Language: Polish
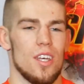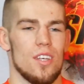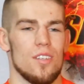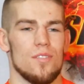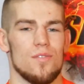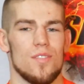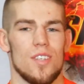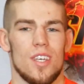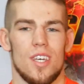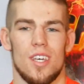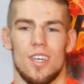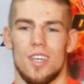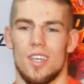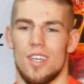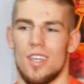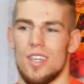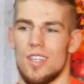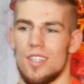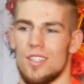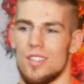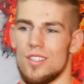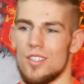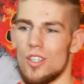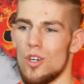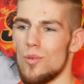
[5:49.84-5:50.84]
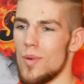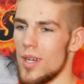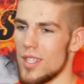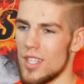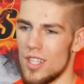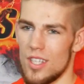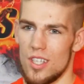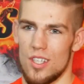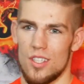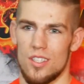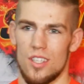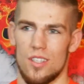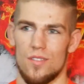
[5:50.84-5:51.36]
Więc obaj
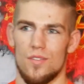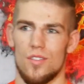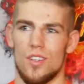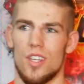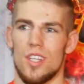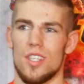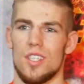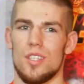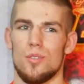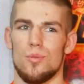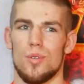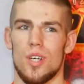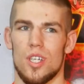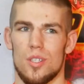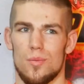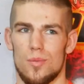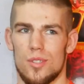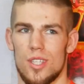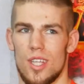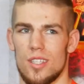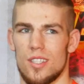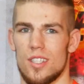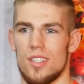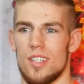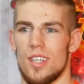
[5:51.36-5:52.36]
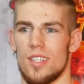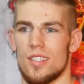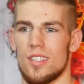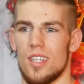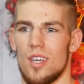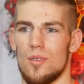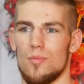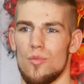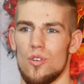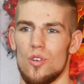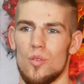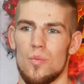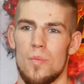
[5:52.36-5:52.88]
trenerzy zadowoleni, Łukasz Bystacki tak
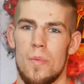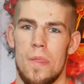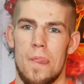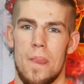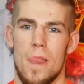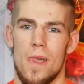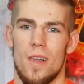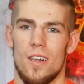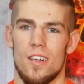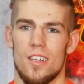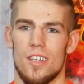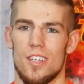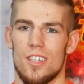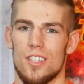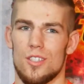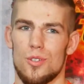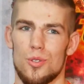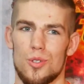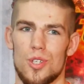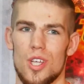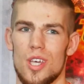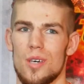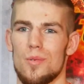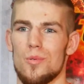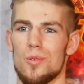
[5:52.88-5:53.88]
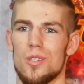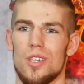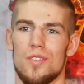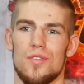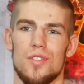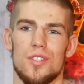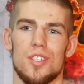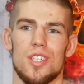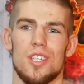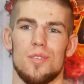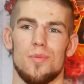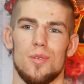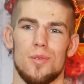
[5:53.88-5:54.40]
samo. E, słyszałem ogólnie
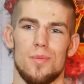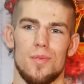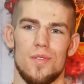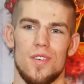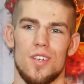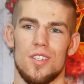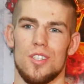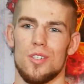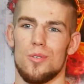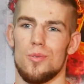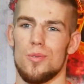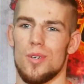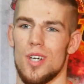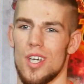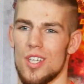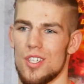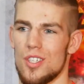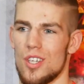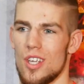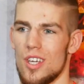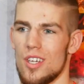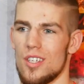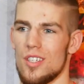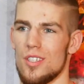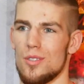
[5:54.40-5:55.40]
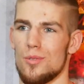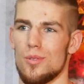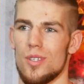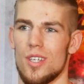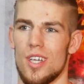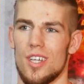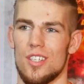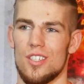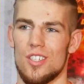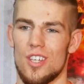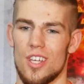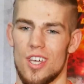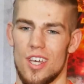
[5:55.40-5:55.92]
wszystkich podpowiedzi Łukasza i tutaj
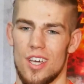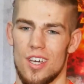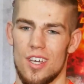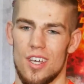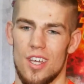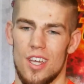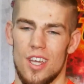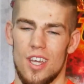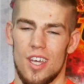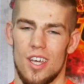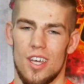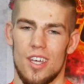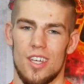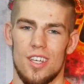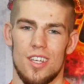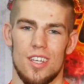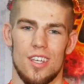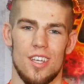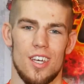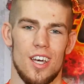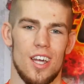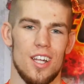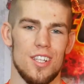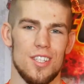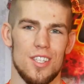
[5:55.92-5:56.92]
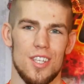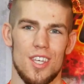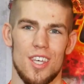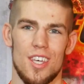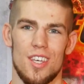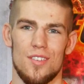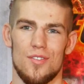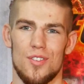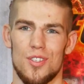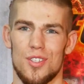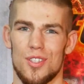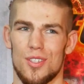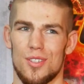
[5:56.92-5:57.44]
Andrzeja, e, ale
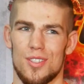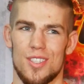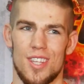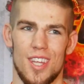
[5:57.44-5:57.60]
nie wszystko